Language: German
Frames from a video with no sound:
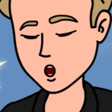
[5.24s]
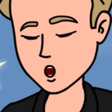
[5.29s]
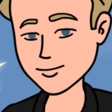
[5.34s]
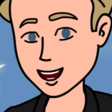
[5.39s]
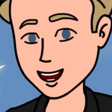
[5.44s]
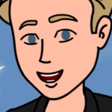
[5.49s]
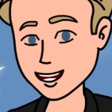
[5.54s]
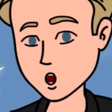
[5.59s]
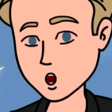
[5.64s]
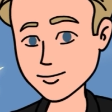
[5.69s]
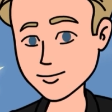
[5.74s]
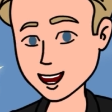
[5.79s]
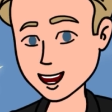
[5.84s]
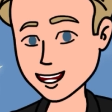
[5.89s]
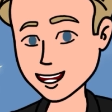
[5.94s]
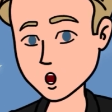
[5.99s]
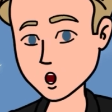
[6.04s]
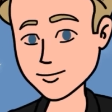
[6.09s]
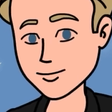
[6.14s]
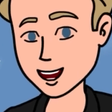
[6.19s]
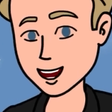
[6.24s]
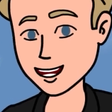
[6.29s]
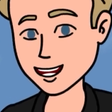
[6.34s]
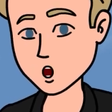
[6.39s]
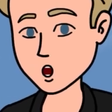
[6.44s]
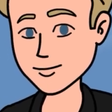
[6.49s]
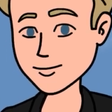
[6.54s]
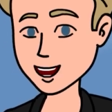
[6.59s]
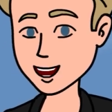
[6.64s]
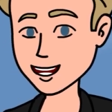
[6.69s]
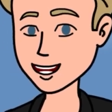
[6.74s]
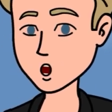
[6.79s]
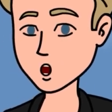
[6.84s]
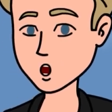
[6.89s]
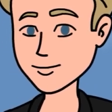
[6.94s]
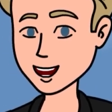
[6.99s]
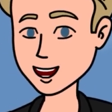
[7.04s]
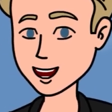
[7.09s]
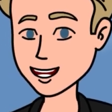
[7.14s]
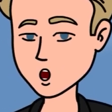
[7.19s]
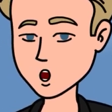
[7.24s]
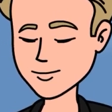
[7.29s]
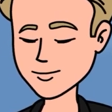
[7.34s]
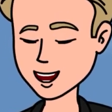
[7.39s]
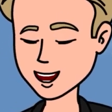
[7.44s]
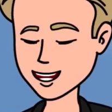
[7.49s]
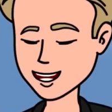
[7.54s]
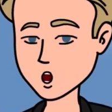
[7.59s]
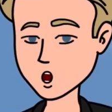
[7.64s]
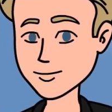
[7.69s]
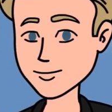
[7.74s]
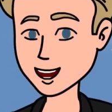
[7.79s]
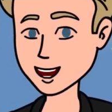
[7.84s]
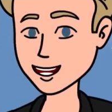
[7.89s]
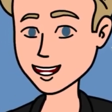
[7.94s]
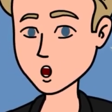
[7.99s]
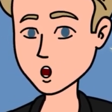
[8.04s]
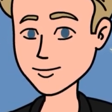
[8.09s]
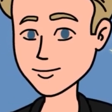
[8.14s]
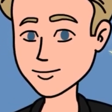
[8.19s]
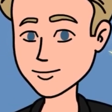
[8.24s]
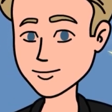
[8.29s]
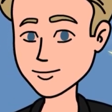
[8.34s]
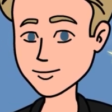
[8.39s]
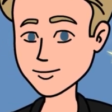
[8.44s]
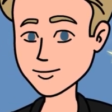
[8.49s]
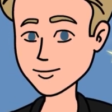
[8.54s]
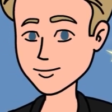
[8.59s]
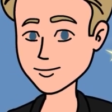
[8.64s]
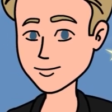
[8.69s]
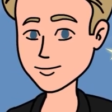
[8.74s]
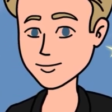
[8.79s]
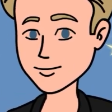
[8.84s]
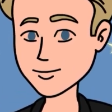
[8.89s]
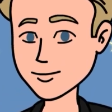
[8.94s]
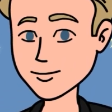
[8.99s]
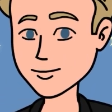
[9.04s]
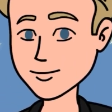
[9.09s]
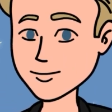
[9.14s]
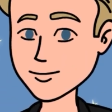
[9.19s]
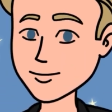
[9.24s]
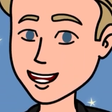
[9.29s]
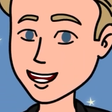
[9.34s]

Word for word: Mädchen, auf das ich stand, im Aufzug stecken geblieben bin. Ihr